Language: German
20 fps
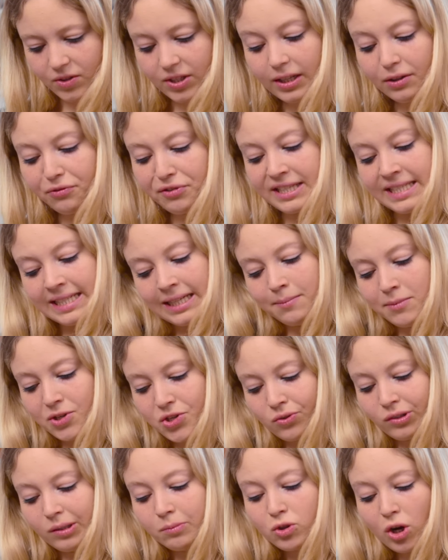trinkfertige
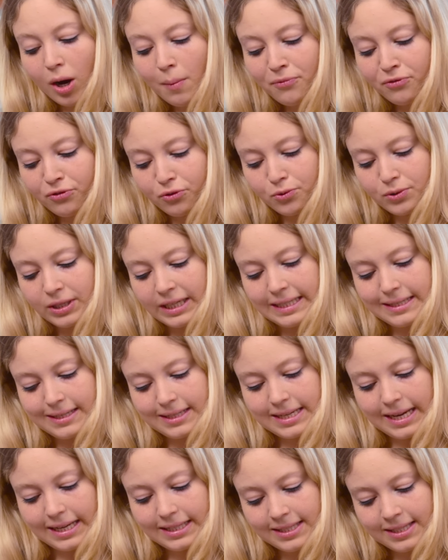Mischung im Topf oder in
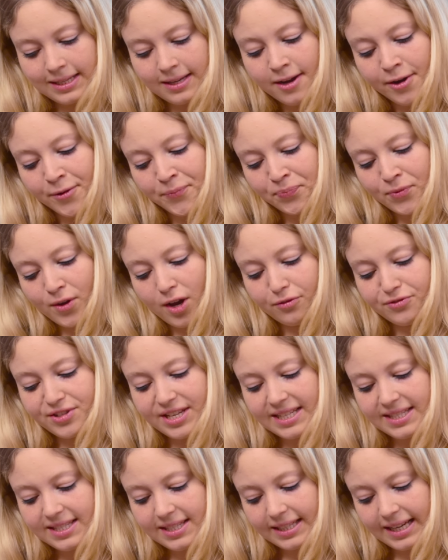der Tasse auf
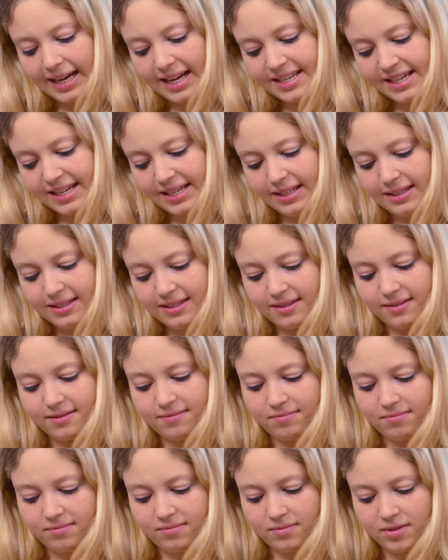60 Grad erhitzen,
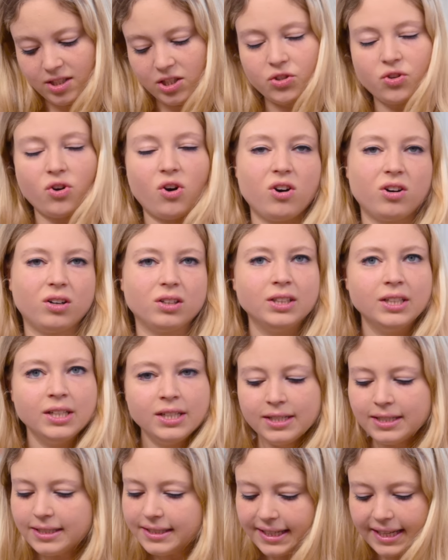nicht kochen.
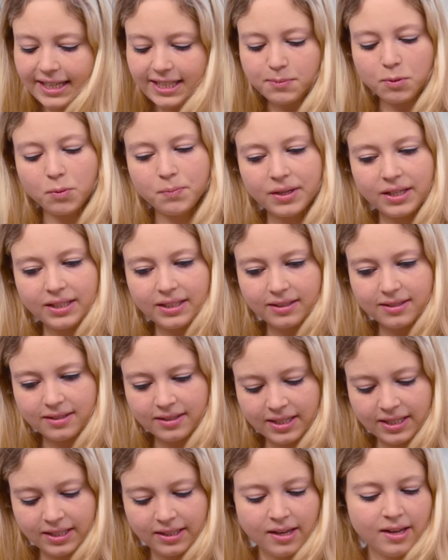Nee, das probiere ich jetzt
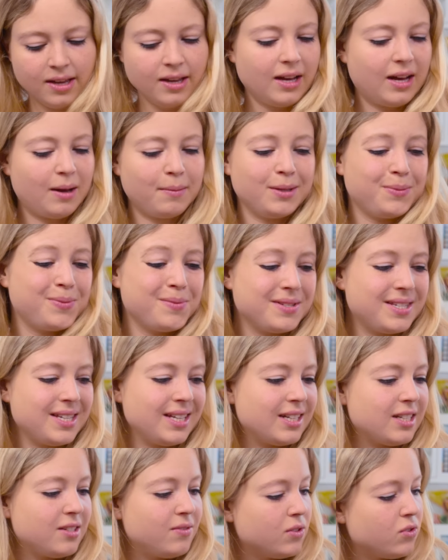nicht, aber ich bin mir
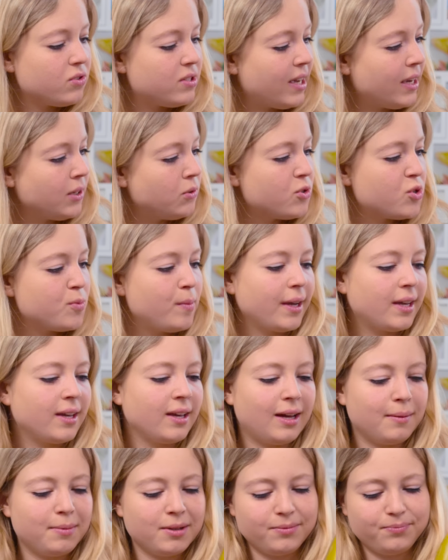sicher, das total gut
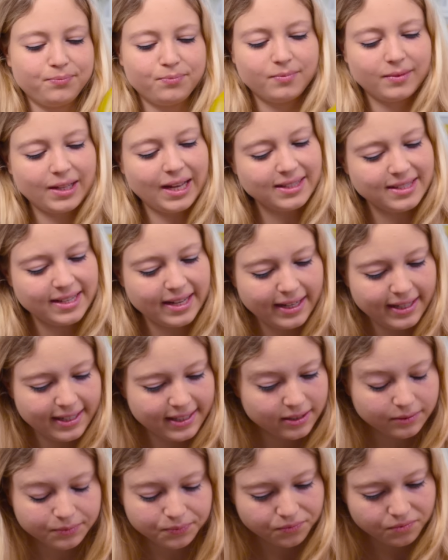schmecken. Aber ganz
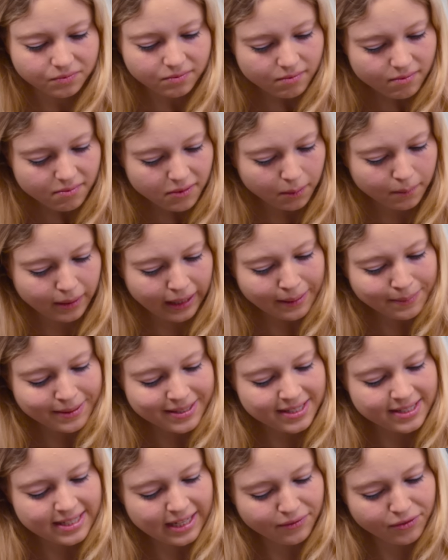ehrlich, mal
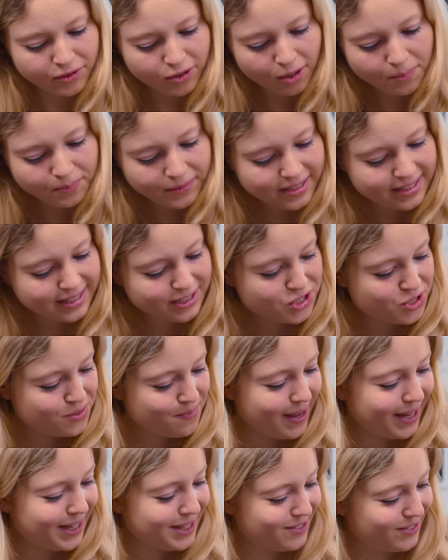abgesehen davon, ob das jetzt
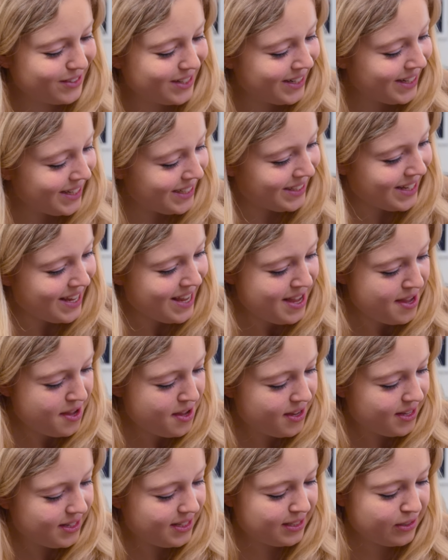schmeckt oder nicht,
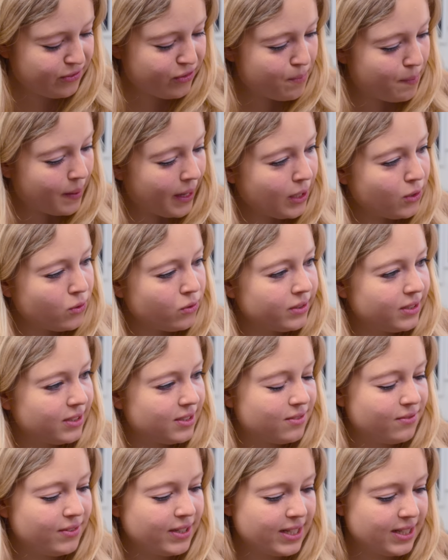diese Verpackung
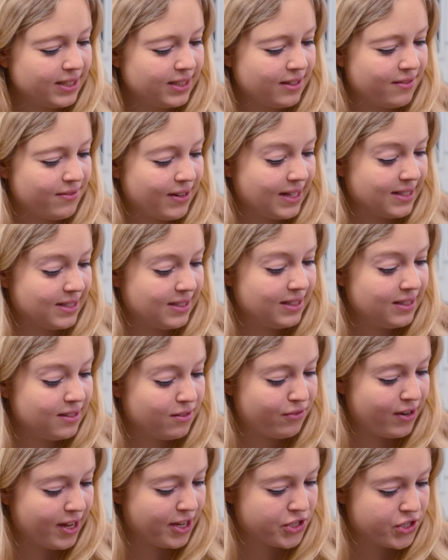ist wirklich der Wahnsinn.
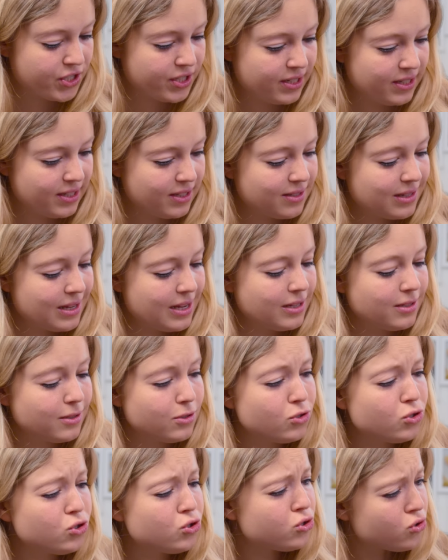Diese Flasche ist
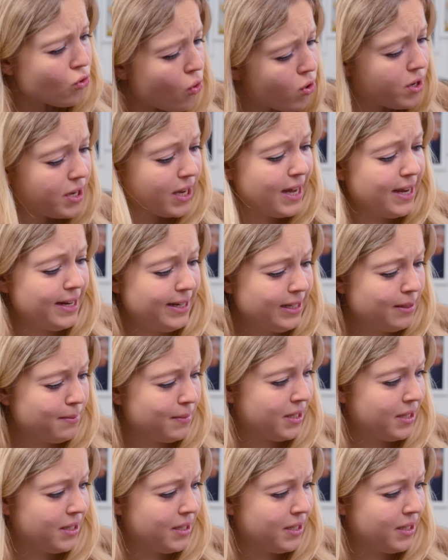so geil ja